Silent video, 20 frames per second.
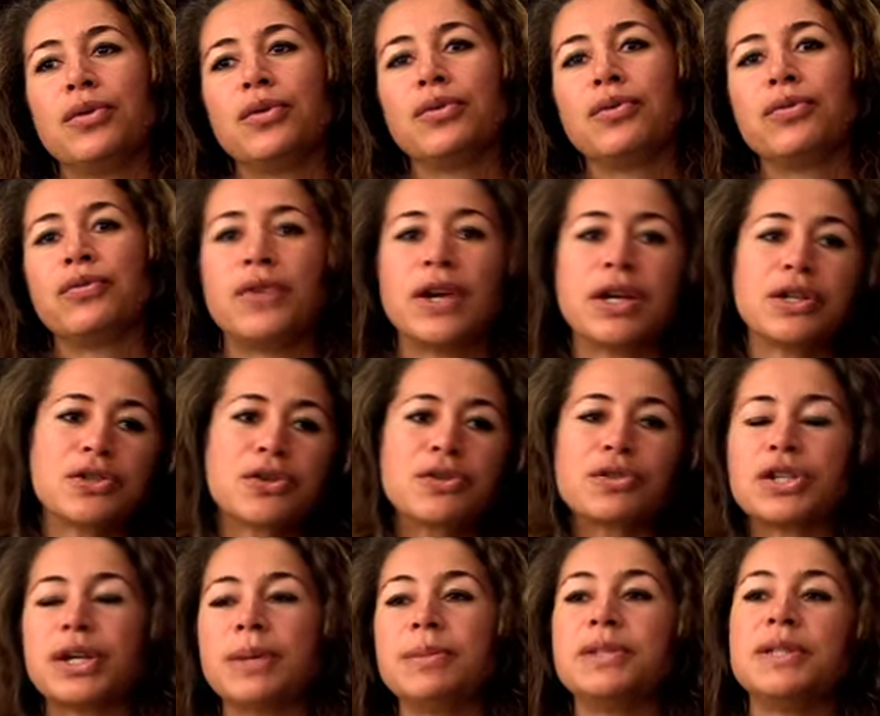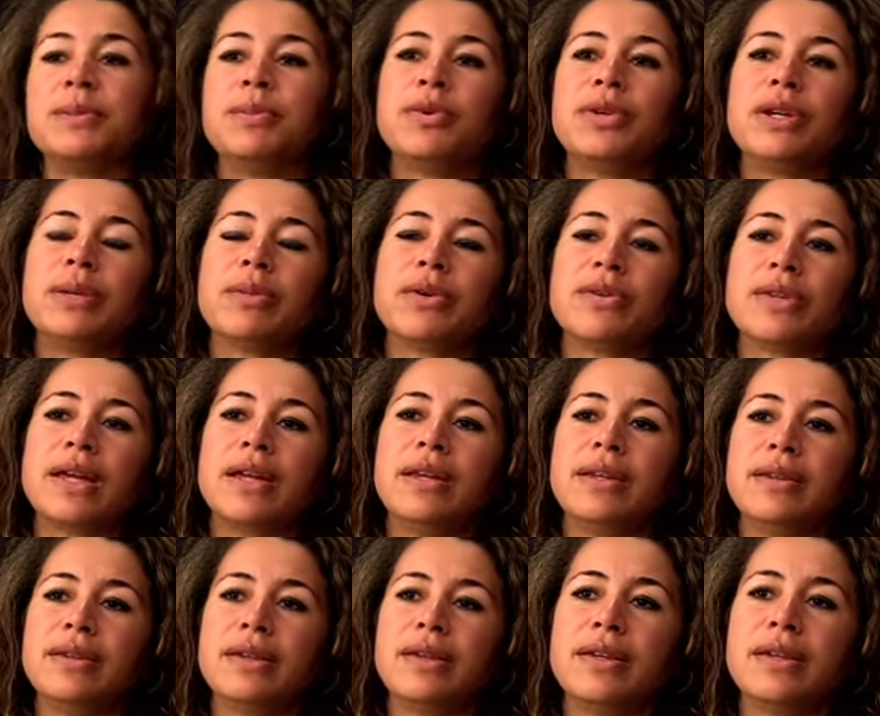faire changer un petit peu les
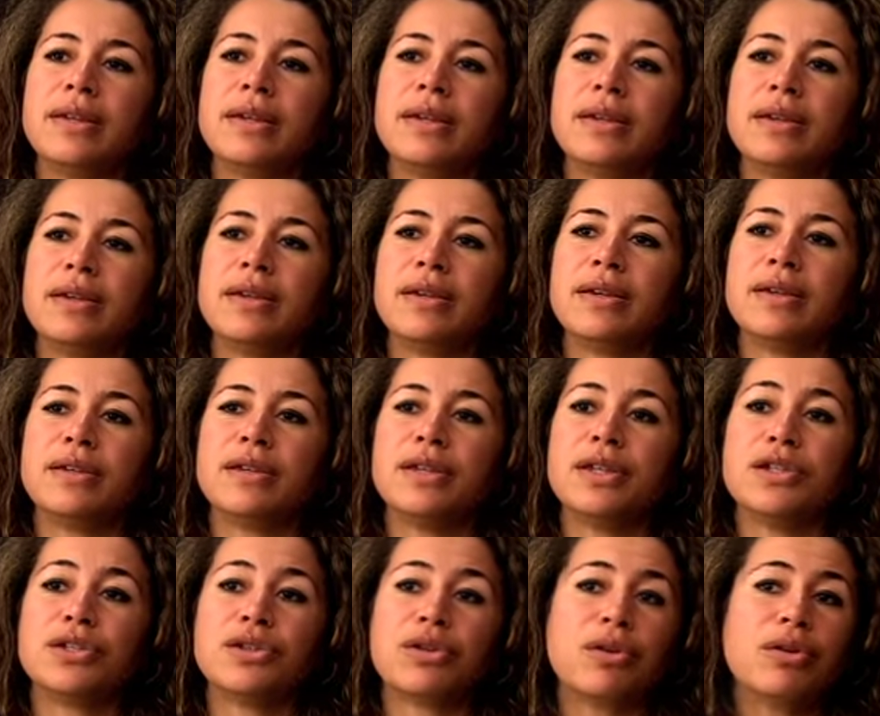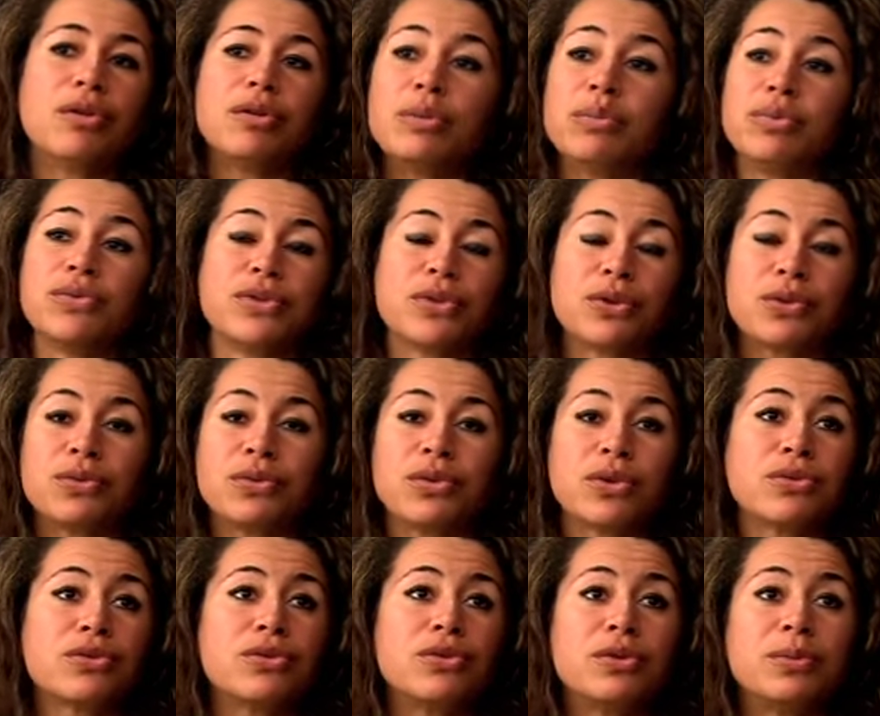mentalités des gens, et puis surtout
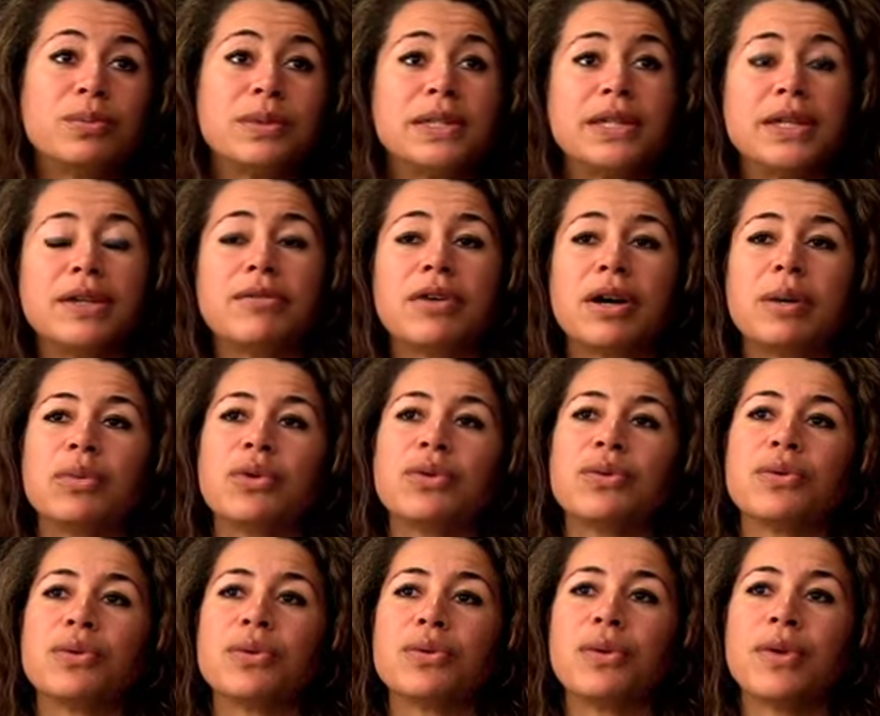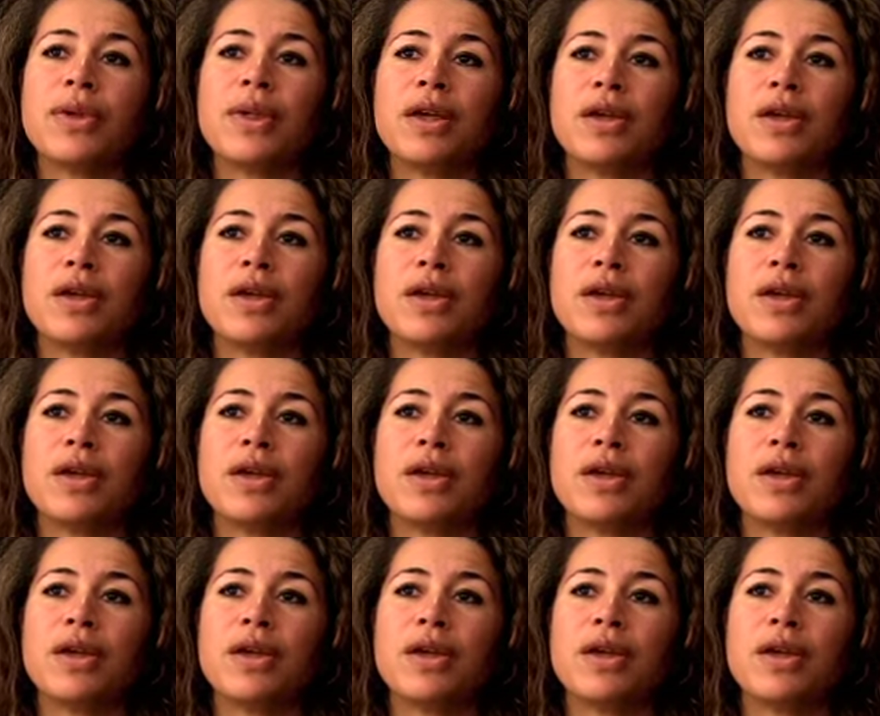dans une optique vraiment de,